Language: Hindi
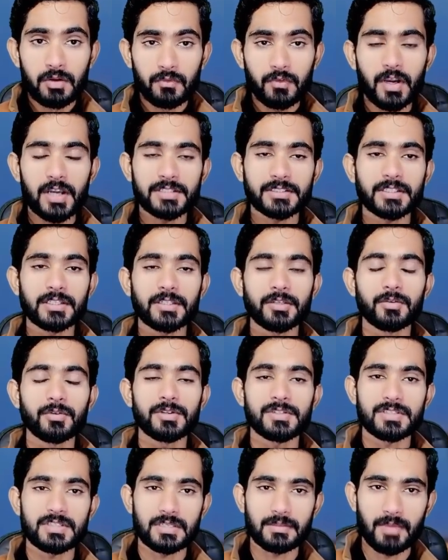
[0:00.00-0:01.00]
वो आजकल
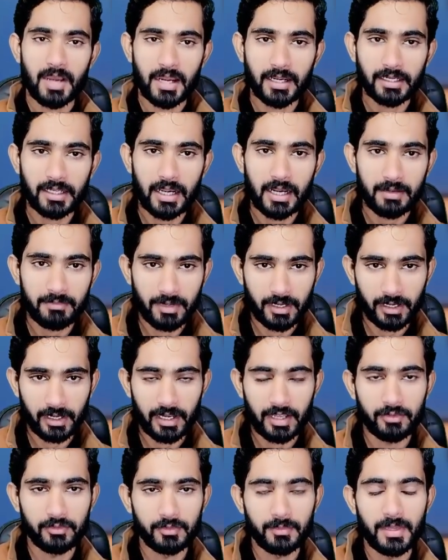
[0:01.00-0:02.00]
क्योंकि स्मार्ट कार्ड बन
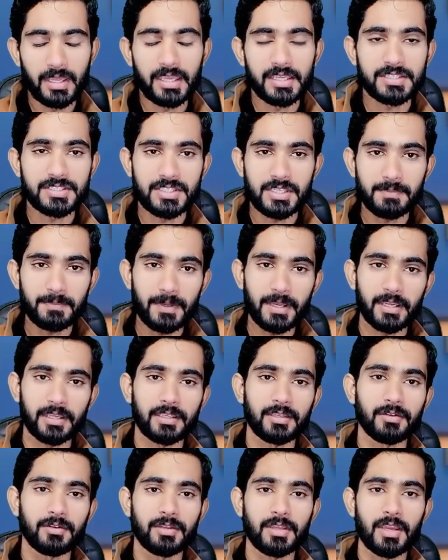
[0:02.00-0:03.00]
रहे हैं उनमें एक चिप
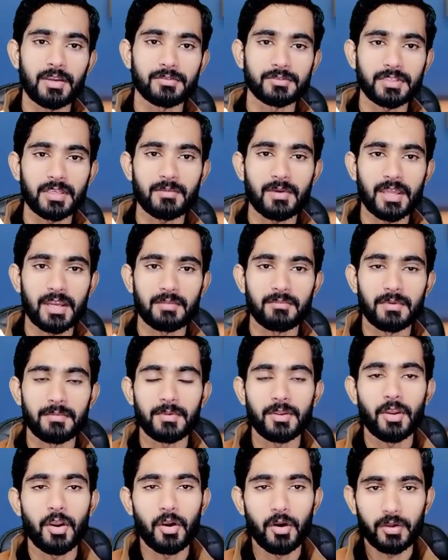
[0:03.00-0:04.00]
लगी हुई है उसके बारे में
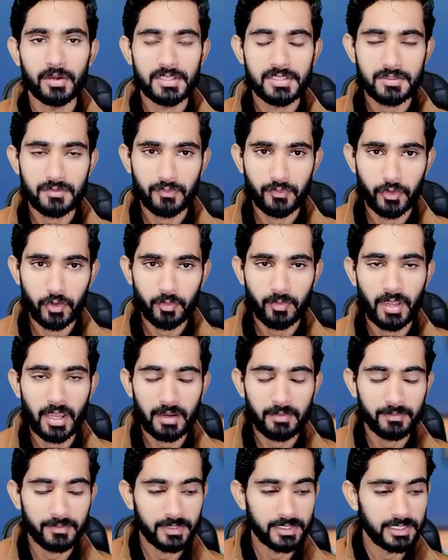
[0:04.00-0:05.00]
भी और इस वीडियो में
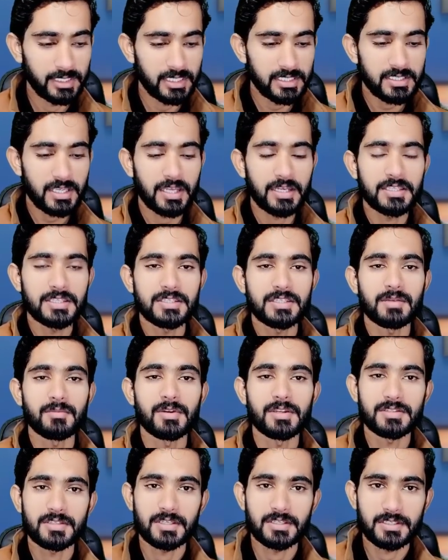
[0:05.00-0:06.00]
हम ये सारी चीज़ें
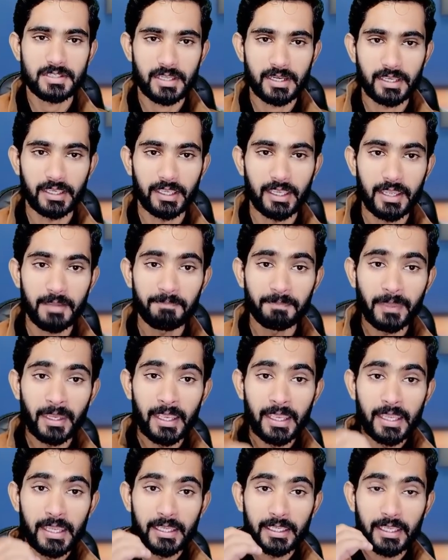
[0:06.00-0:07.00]
भी डिस्कस करेंगे
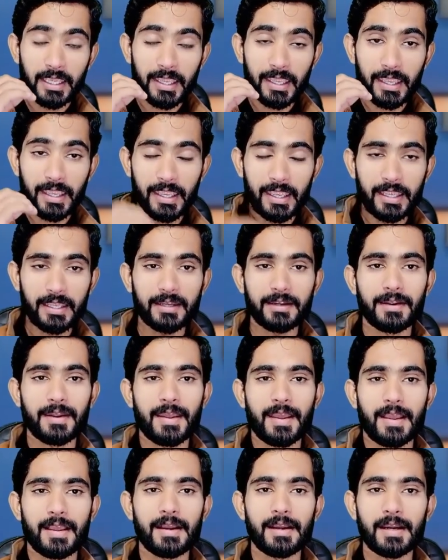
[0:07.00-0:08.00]
कि एक
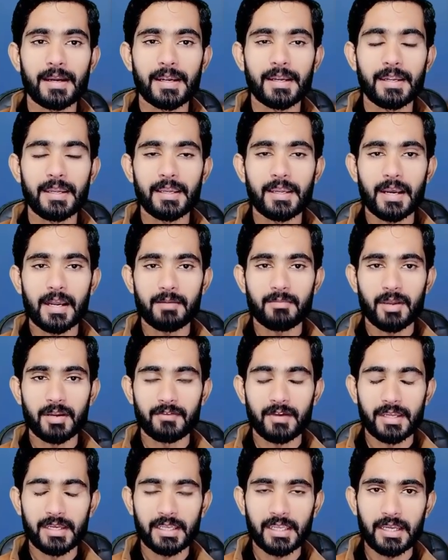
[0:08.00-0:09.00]
नया आईडी कार्ड
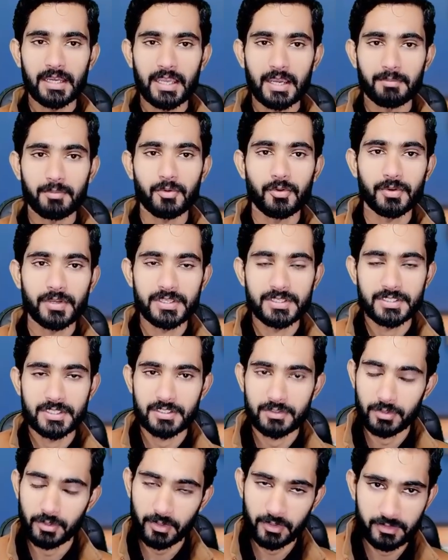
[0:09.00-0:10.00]
बनवाने के लिए आपको किन
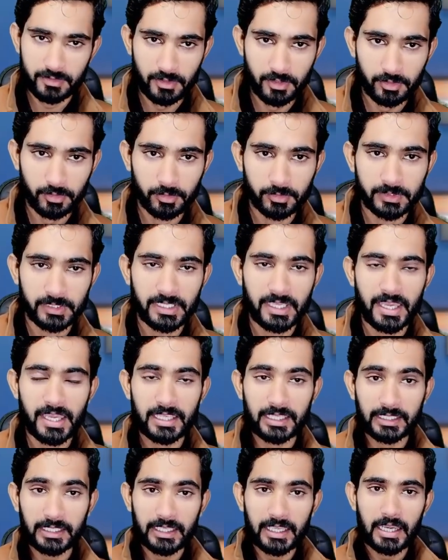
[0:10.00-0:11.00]
चीज़ों की ज़रूरत होती
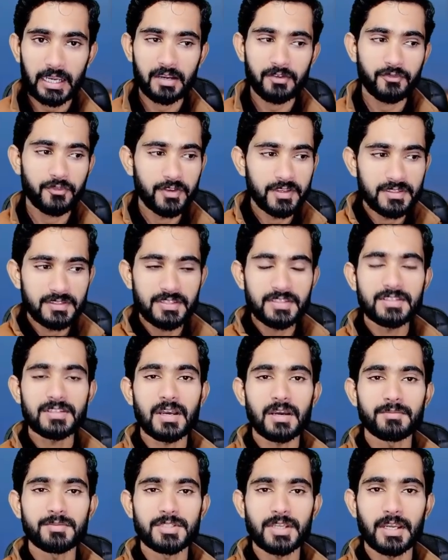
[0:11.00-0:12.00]
है क्या फीसिस
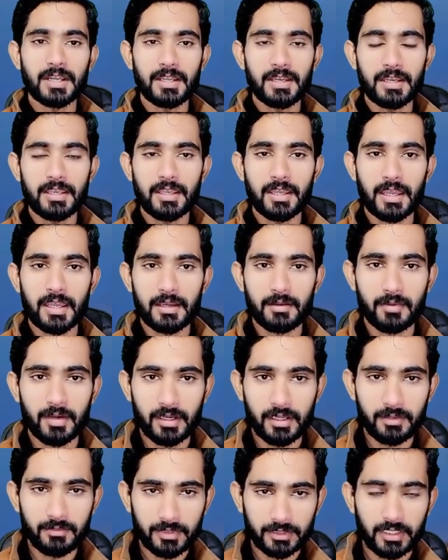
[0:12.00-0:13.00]
अब चल रही हैं
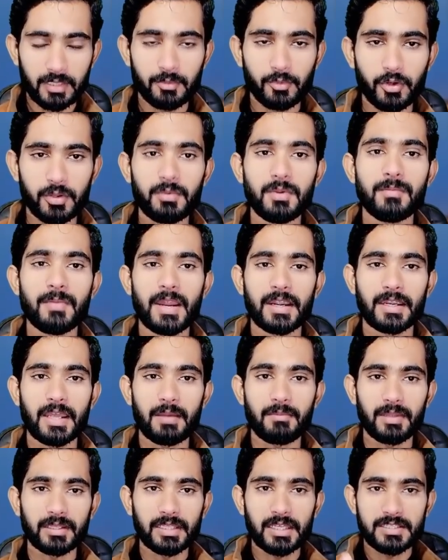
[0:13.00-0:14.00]
अगर मतलब कोई भी बैठा
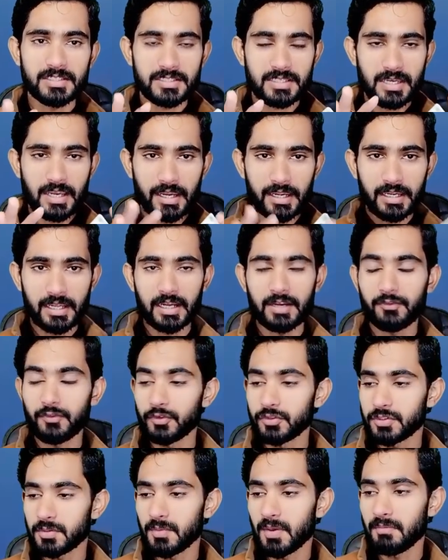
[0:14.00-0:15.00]
है बंदा जिसने आईडी कार्ड
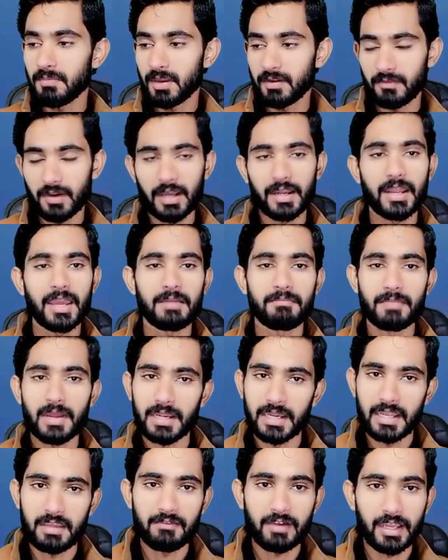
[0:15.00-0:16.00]
फ्यूचर में बनवाना है
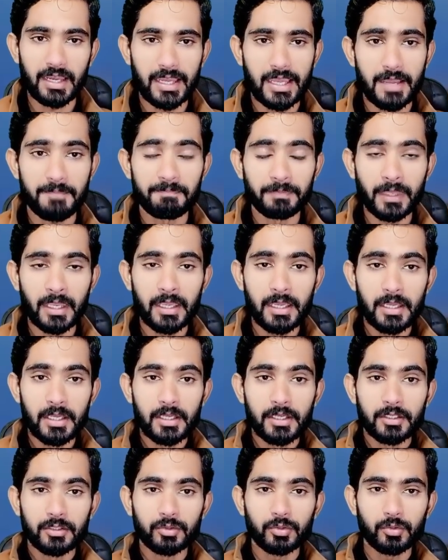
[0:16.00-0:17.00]
बनने वाला है
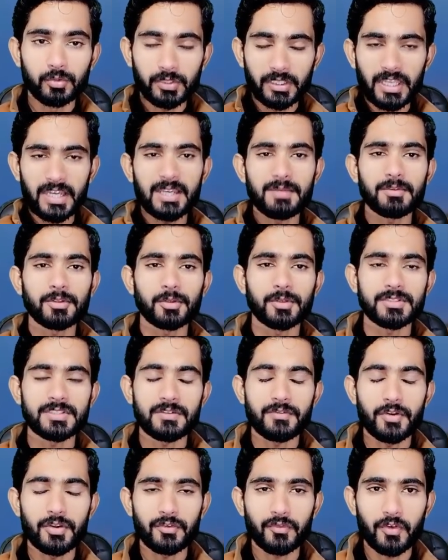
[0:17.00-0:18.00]
तो उनके लिए भी थोड़ी
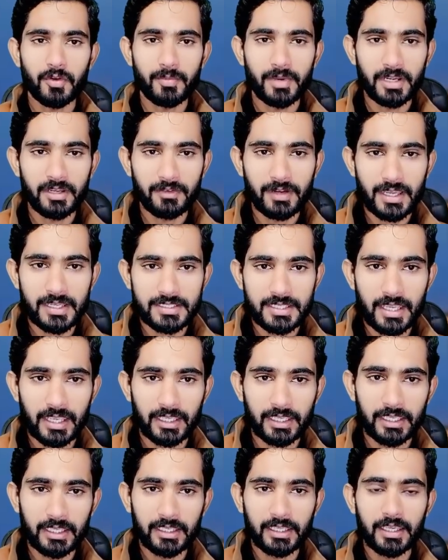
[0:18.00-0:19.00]
सी वीडियो इन्फॉर्मेटिव रह
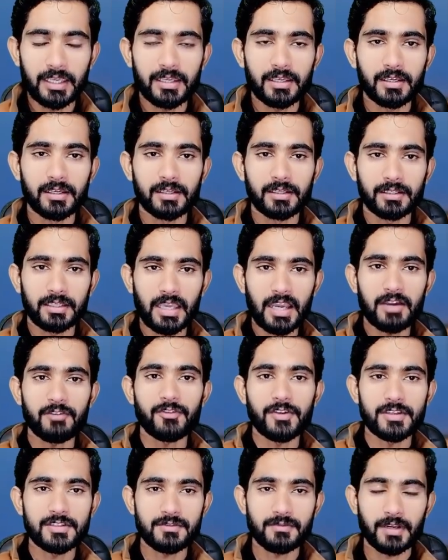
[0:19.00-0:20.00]
जाएगी कि क्या
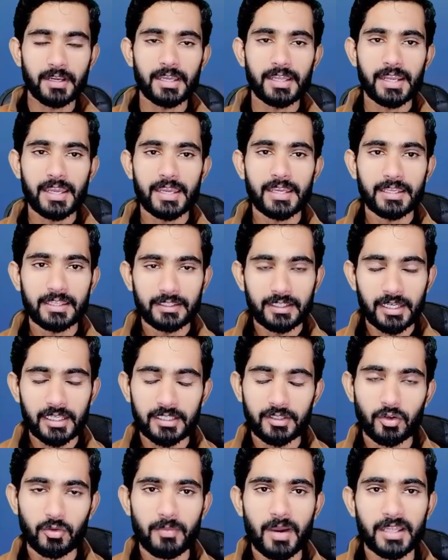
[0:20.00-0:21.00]
फीस वगैरह है कितने
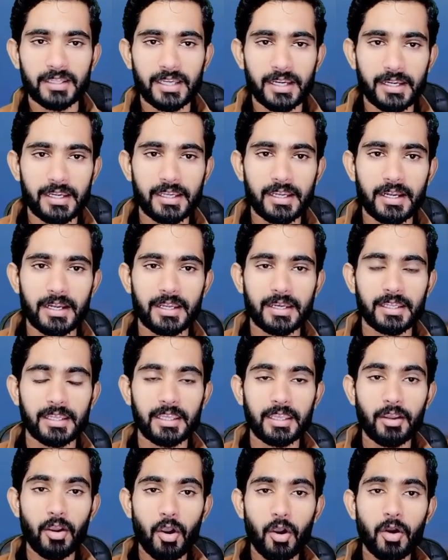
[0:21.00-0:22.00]
दिनों बाद आई कार्ड आने
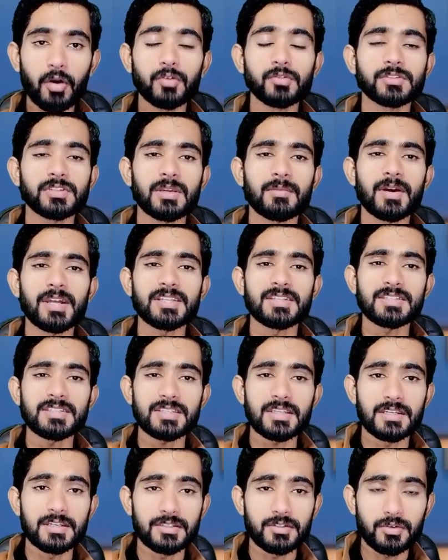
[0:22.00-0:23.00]
की और उसके बाद
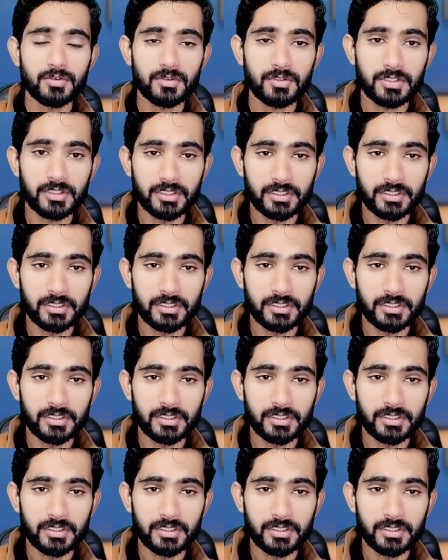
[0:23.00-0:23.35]
इस जो